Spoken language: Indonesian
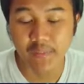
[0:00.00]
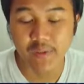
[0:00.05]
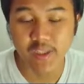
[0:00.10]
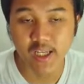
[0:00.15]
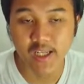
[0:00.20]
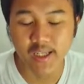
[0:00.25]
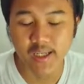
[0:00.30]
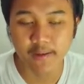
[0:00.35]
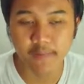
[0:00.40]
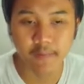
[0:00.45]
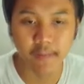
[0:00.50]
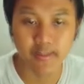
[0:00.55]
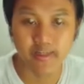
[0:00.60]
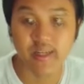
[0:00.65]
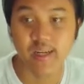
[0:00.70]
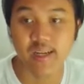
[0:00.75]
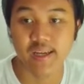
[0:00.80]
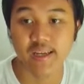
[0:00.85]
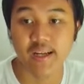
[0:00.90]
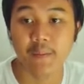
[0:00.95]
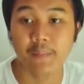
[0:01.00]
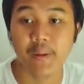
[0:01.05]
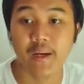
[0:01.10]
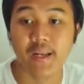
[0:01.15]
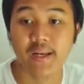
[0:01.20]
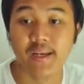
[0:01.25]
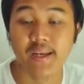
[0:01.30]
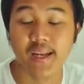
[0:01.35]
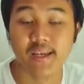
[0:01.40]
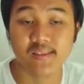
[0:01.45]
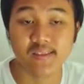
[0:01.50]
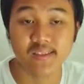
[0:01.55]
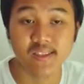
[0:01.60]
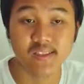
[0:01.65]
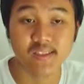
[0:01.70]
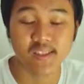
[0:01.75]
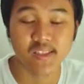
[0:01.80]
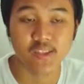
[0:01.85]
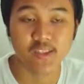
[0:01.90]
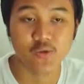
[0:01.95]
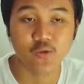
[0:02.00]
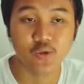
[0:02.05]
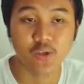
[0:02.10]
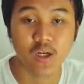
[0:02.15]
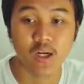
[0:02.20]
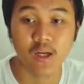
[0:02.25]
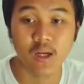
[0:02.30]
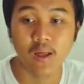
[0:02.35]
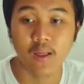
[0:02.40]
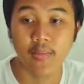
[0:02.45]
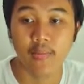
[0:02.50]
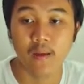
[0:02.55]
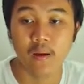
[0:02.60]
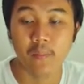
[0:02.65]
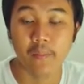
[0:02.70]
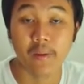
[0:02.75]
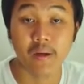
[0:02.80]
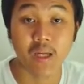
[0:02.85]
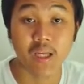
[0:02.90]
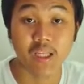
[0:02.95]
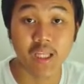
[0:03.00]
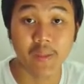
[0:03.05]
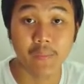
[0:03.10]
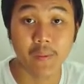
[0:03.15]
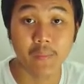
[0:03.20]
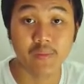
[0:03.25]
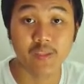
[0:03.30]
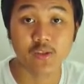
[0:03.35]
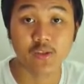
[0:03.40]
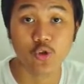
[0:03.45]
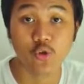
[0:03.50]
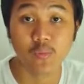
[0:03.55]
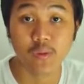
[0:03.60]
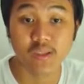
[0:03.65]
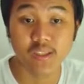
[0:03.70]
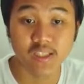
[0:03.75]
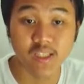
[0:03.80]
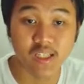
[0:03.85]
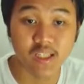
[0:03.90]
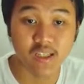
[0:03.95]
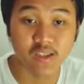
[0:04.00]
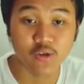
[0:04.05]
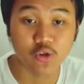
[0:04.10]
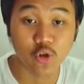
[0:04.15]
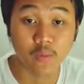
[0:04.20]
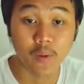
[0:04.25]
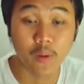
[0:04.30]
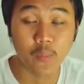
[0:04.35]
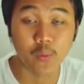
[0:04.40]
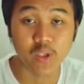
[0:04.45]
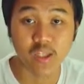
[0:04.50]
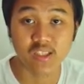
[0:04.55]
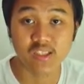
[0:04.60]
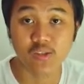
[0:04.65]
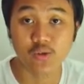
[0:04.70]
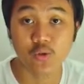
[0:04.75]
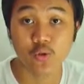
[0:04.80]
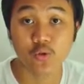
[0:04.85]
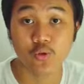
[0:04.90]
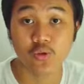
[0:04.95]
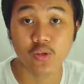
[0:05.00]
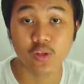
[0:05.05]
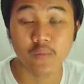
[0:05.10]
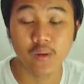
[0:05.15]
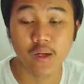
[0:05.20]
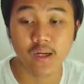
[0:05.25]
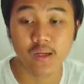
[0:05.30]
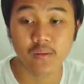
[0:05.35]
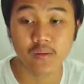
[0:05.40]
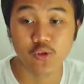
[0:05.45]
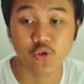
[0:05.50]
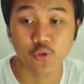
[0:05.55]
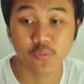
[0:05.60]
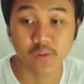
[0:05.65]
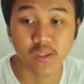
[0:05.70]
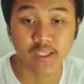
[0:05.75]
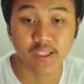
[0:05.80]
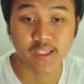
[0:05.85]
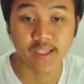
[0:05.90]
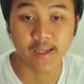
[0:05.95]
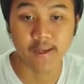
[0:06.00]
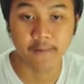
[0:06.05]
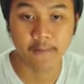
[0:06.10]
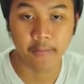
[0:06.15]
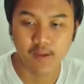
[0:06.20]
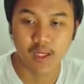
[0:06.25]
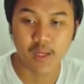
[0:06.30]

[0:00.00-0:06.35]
misalnya, kira-kira yang paling drastis dan juga market cap-nya masih cukup kecil, cukup berpotensi untuk terbang cukup tinggi ya.